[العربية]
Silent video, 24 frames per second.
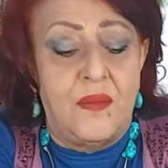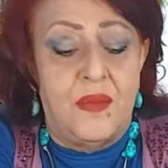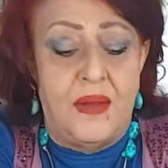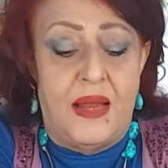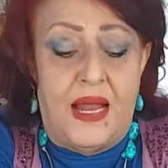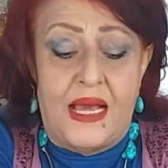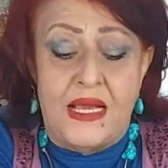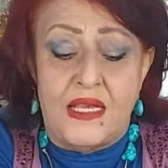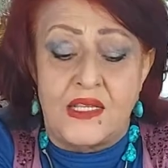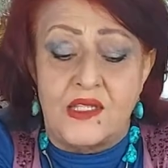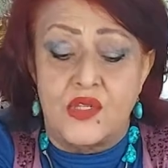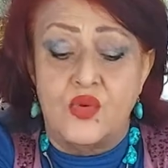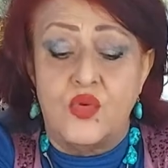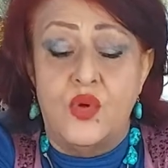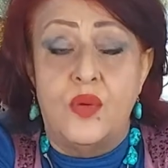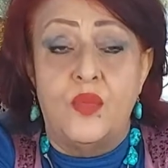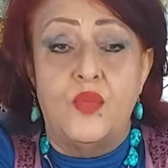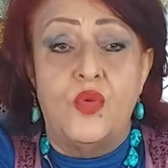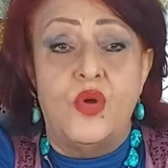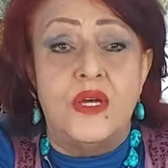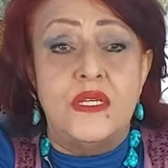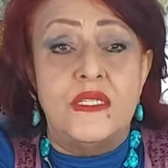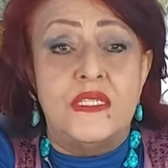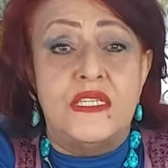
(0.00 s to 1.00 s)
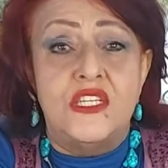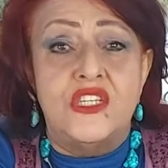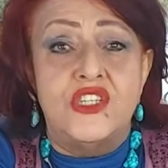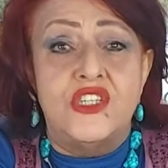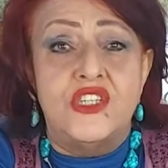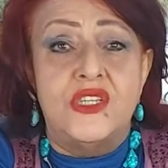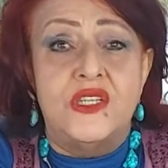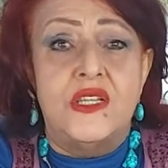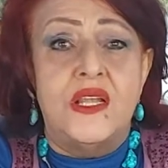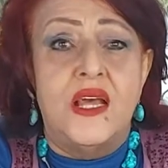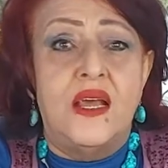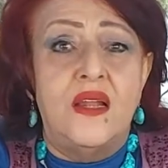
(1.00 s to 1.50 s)
بالعكس هو مغذي
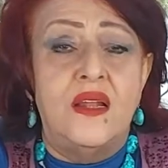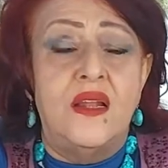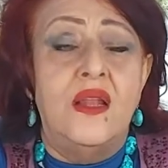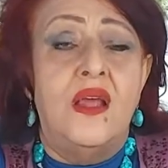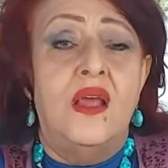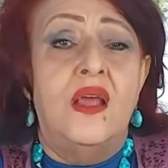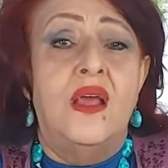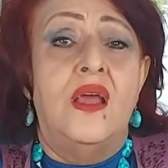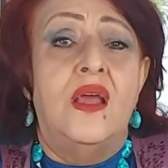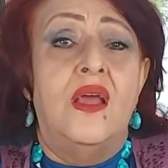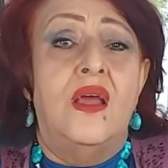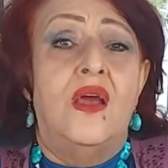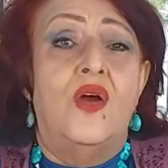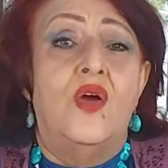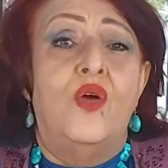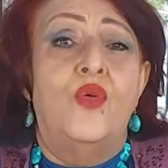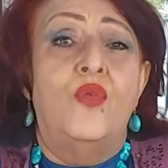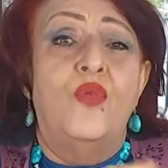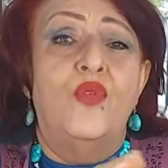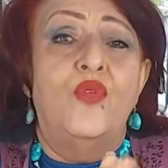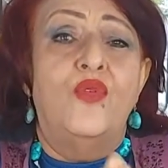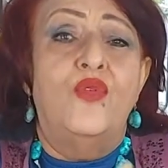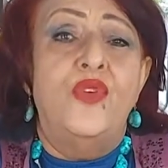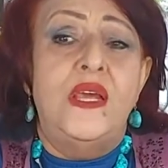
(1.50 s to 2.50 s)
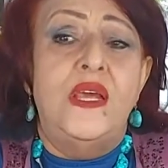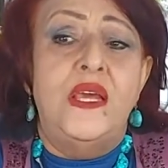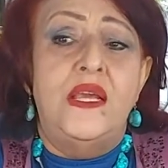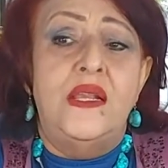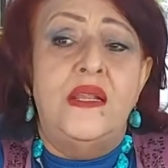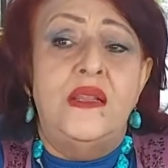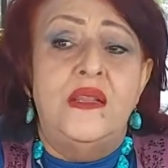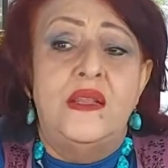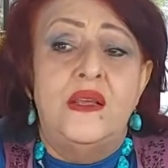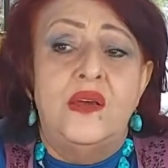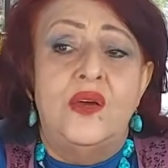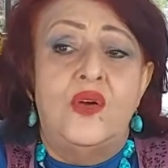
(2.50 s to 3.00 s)
جدا
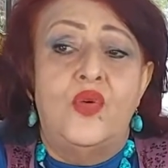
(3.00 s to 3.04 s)
ومفيد